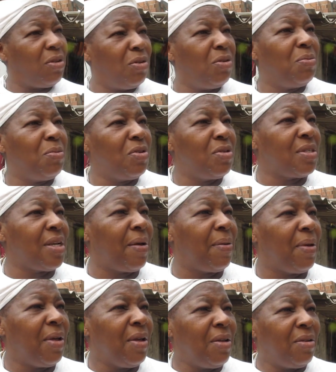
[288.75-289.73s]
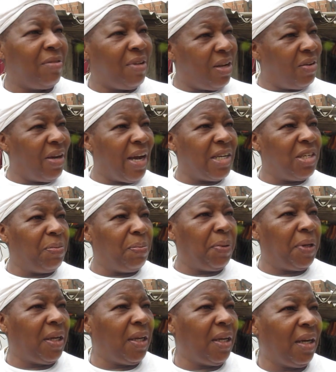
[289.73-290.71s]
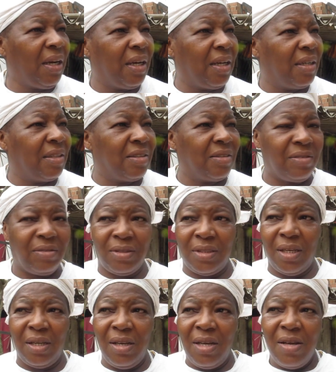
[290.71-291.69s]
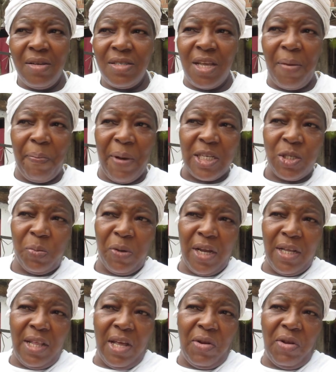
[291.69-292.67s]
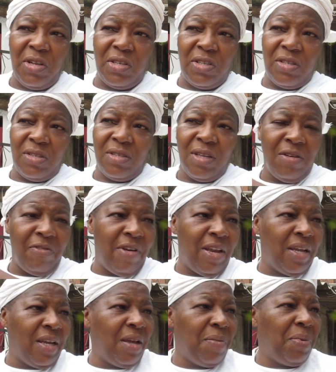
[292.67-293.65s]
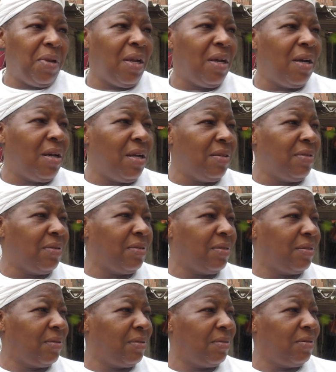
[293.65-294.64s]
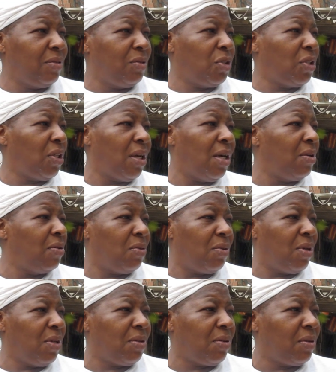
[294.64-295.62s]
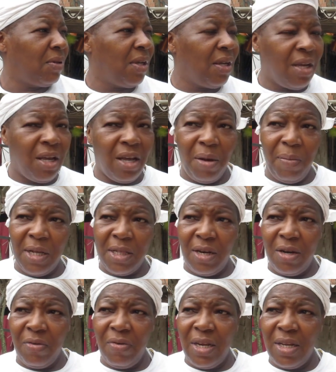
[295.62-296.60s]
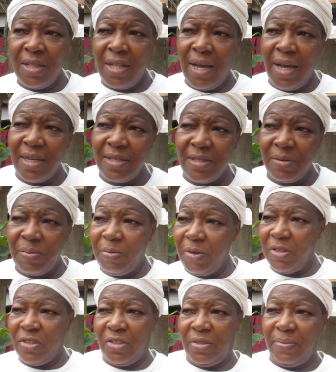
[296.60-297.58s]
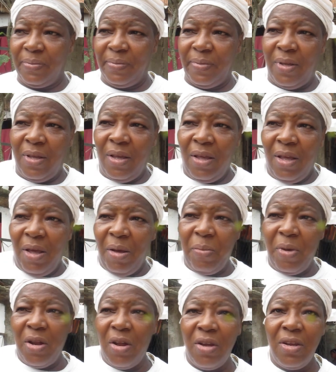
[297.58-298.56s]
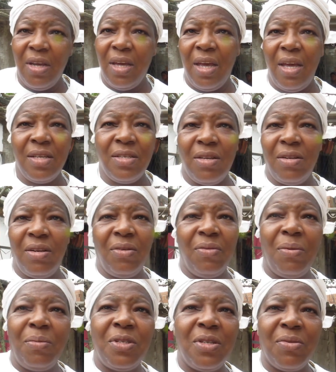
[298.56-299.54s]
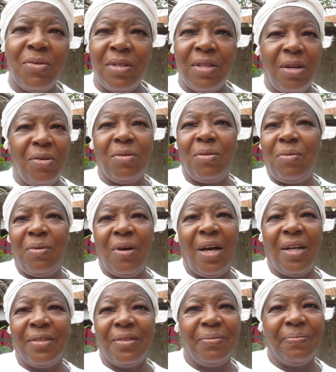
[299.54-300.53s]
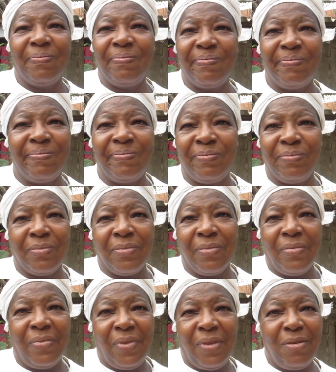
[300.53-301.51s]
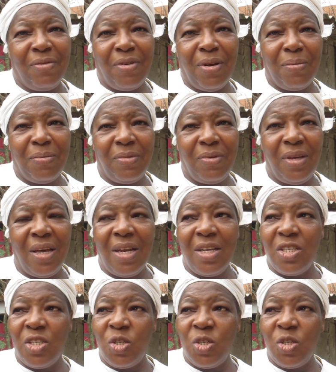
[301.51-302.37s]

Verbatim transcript: todo mundo, sabe? Não é lugar de briga. Você, você passa por aí de noite, de dia, você não vê ninguém brigando, um xingando o outro. É uma tranquilidade. Poxa, melhor do que isso não vamos encontrar em outro lugar, não. Não vamos. E eles